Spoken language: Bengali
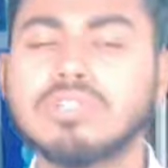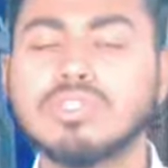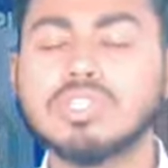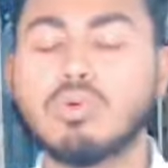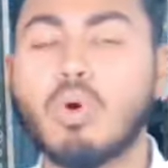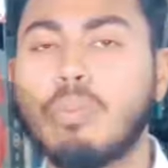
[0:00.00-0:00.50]

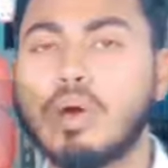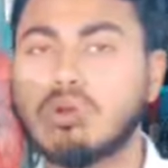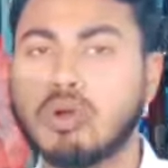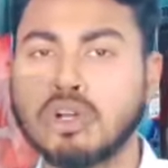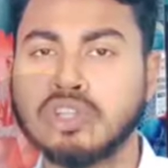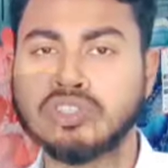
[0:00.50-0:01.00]
পার্সেন্ট হচ্ছে
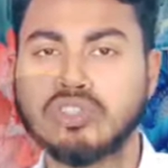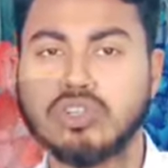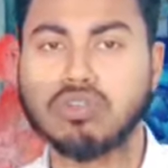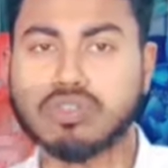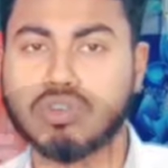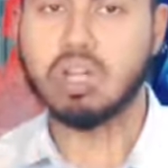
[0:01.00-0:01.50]
কপার
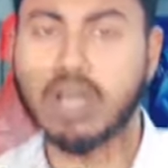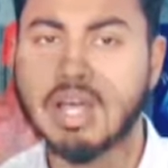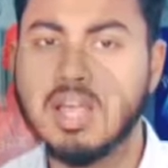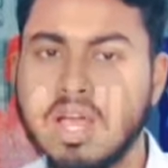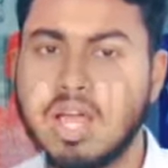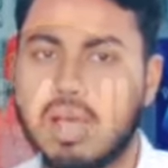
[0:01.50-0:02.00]
কন্ডেন্সার ইউজ করা
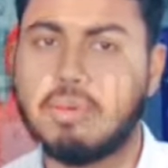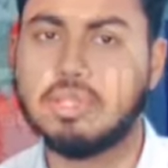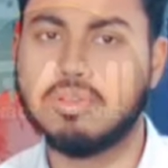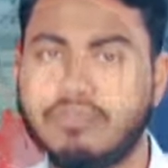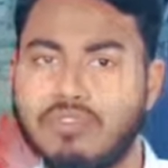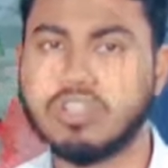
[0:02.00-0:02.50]

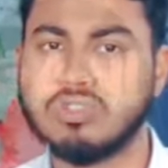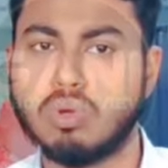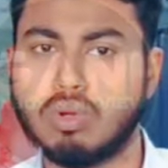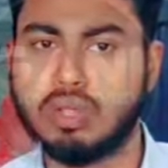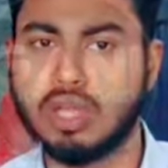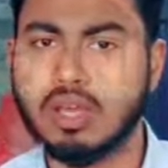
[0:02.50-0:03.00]
আমাদের
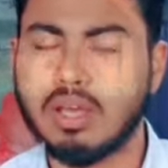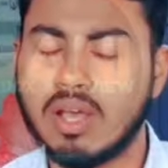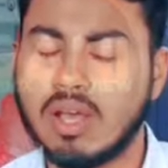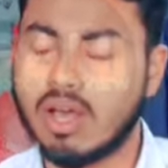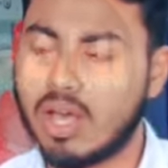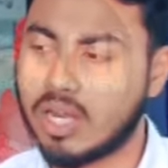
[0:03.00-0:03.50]
ফ্রিজগুলোতে
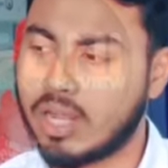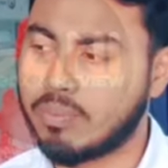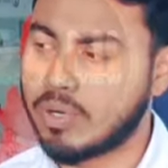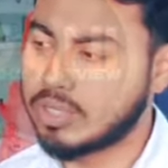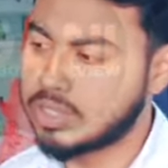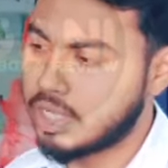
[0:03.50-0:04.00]
আর
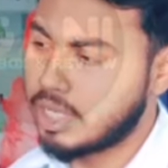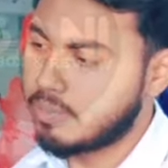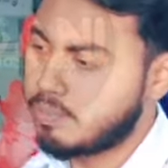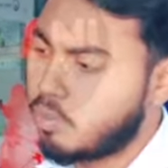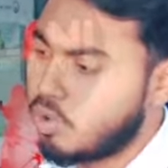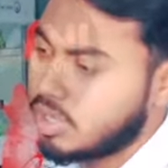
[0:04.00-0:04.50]
আপনার যে
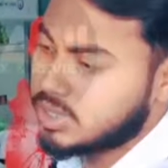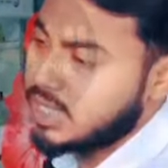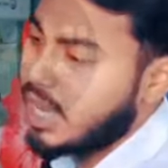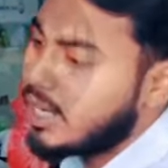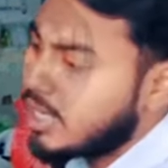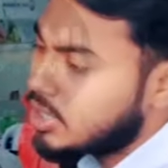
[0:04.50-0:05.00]

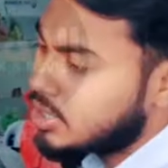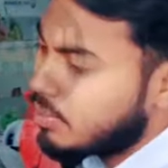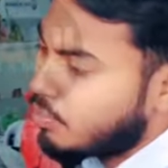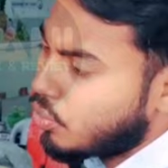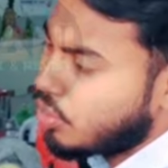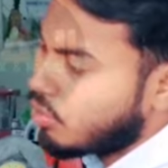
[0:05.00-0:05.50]
সাইডের
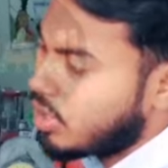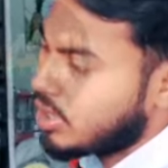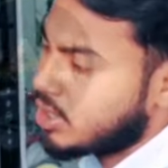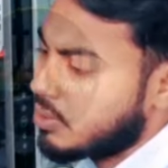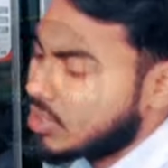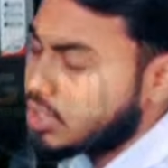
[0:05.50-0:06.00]
যে বডিগুলো
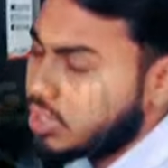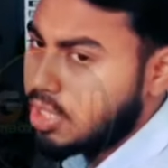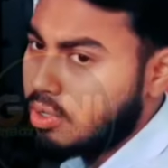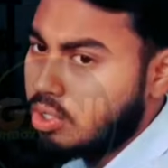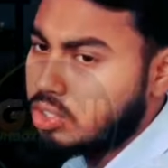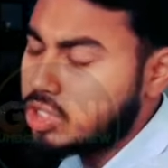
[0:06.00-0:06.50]
দেখতে পাচ্ছেন
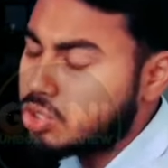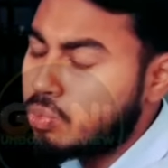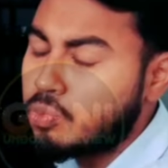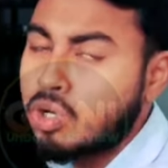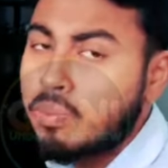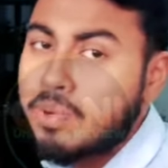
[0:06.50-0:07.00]
এগুলো হচ্ছে
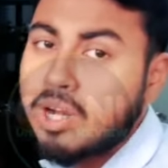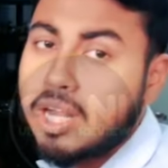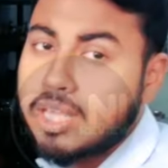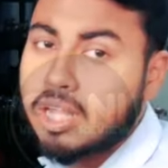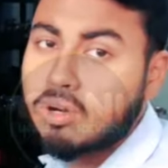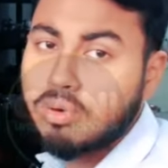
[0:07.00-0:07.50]
সম্পূর্ণ আপনার
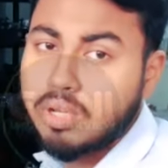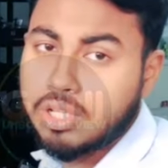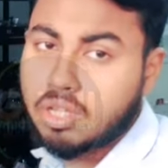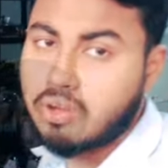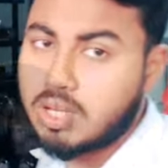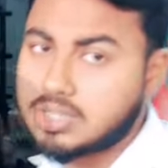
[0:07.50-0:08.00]
লেদার
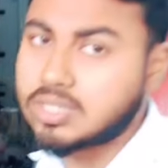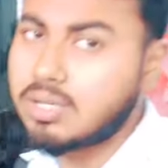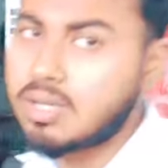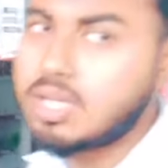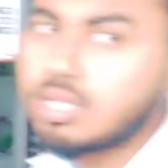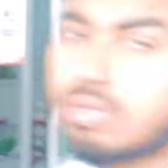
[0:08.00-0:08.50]
কোটিং দেওয়া আছে